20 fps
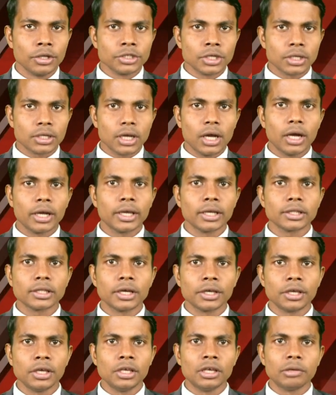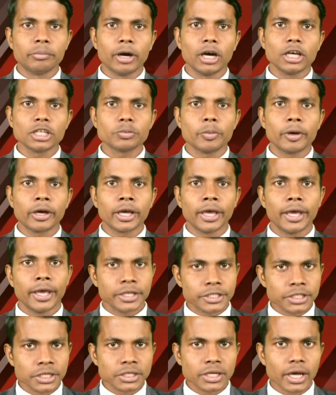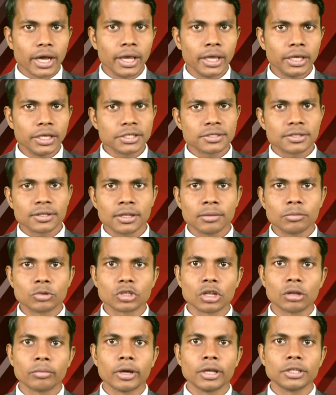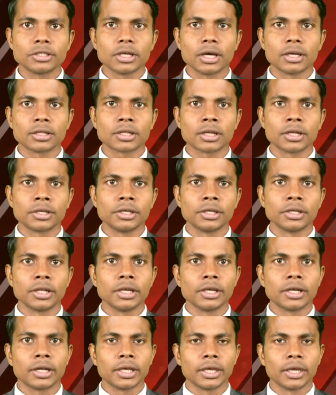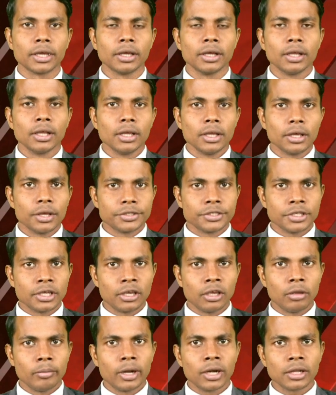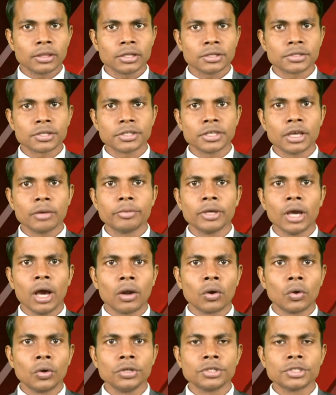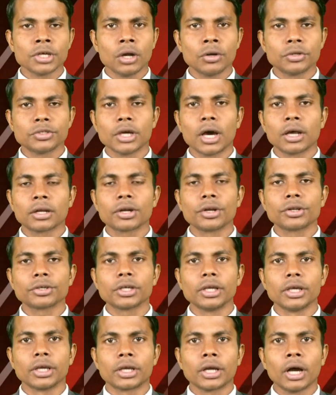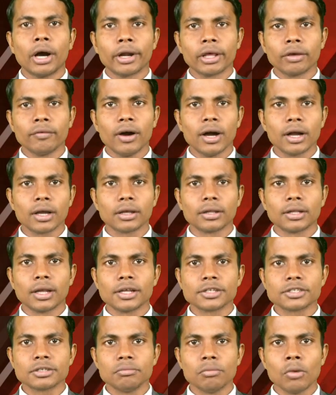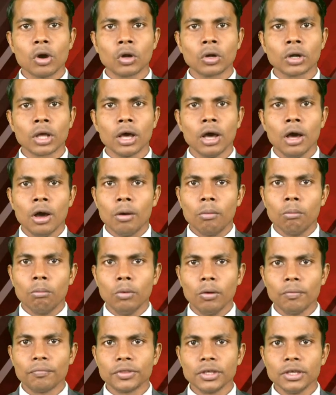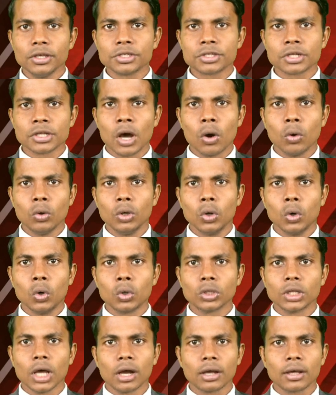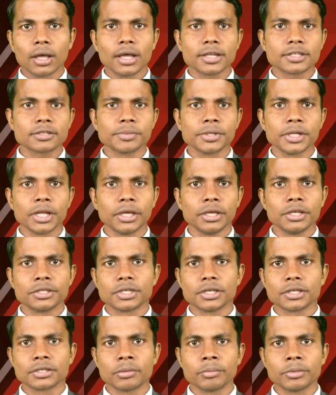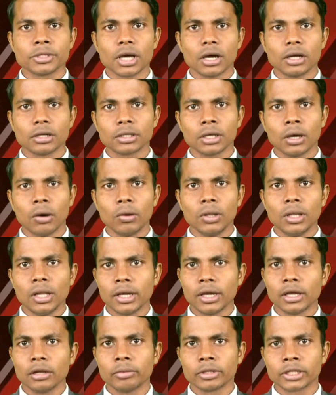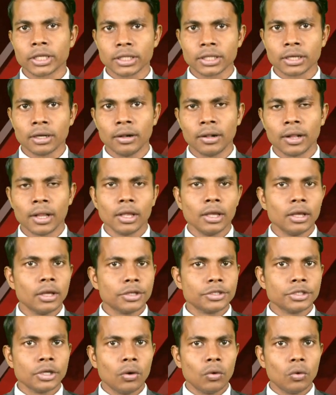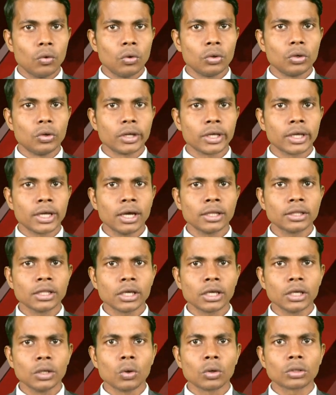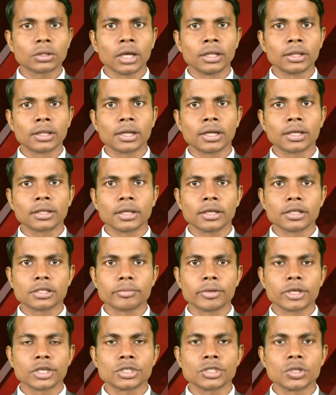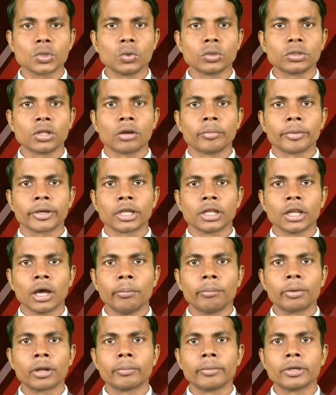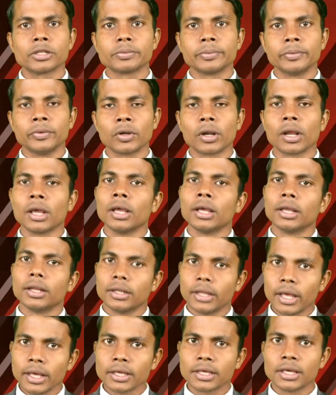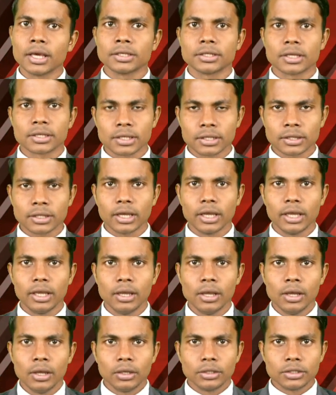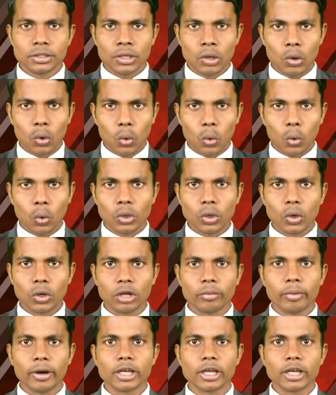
जहाँ कहा गया था कि ये भाजपा का एजेंडा है इसलिए मुसलमान छात्र ये नहीं करेंगे जब हमारे तसरिया बिहार उड़ीसा और झारखंड के कार्यवाहक नाजिम मौलाना मुफ्ती सनाउल हुदा कासमी ने इसे संविधान का उल्लंघन बताया था जब उन्होंने कहा था कि लोकतांत्रिक देश में किसी को धर्म के नाम पर मजबूर नहीं किया जा सकता है जहाँ उन्होंने